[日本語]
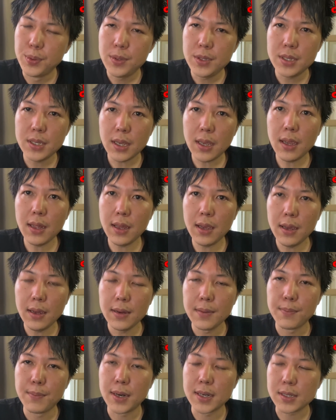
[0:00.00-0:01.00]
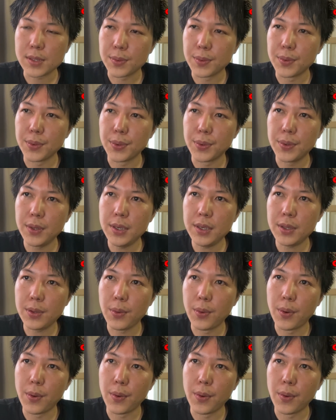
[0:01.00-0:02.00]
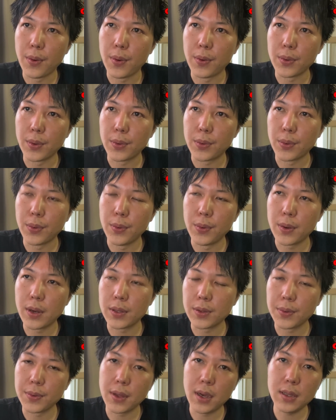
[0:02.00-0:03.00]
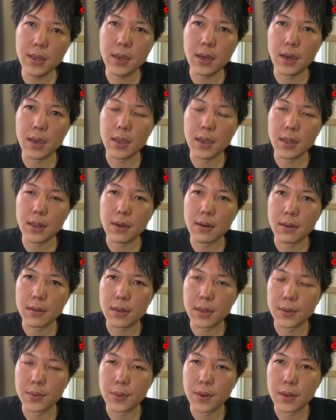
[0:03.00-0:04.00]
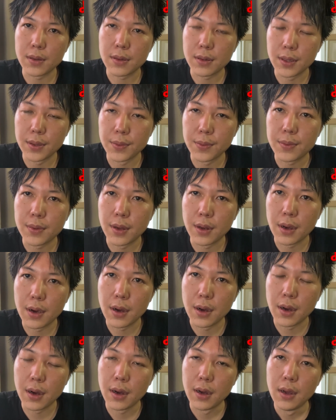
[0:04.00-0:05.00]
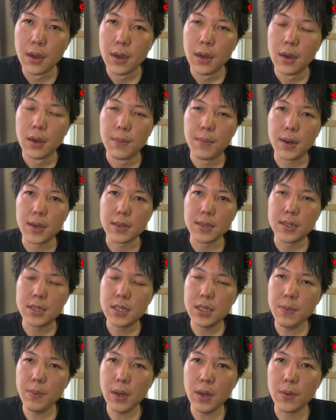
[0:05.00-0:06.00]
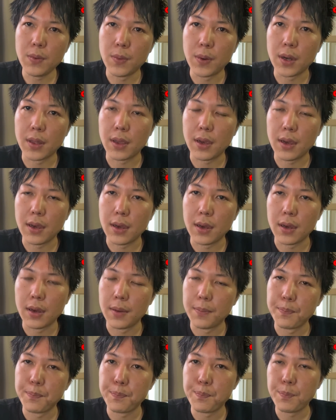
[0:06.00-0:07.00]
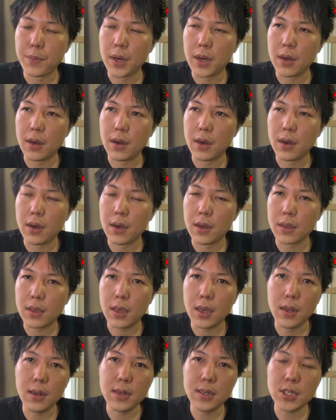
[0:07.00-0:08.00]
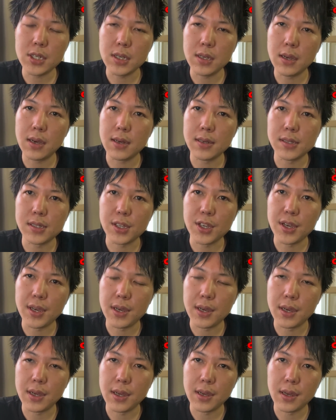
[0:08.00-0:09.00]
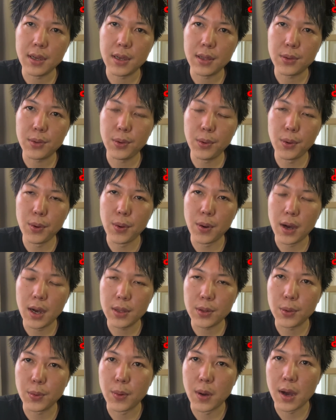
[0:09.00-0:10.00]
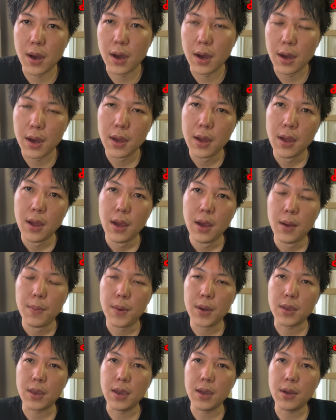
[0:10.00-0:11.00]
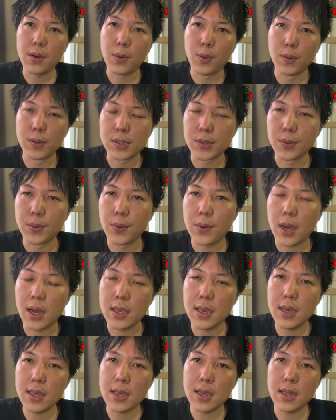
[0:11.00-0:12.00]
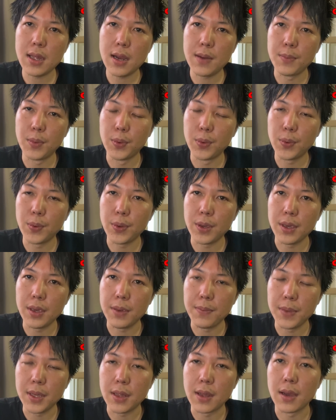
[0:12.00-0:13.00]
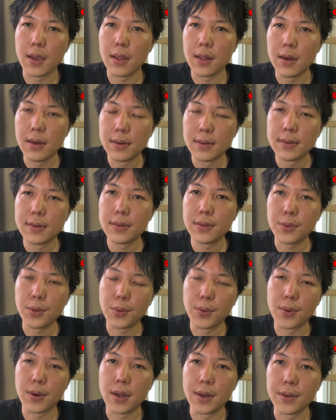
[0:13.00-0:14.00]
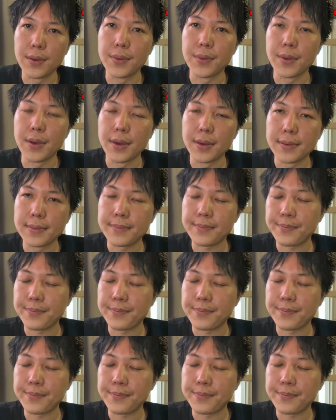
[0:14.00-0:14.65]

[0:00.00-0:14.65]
ぶっちゃけね、まあ、その、より人の動画の何がいけなかったのかって言ったら、まあ、一番はね、まあ、権利侵害性と、あとは、まあ、結構その過激な物言いみたいなところあるよね。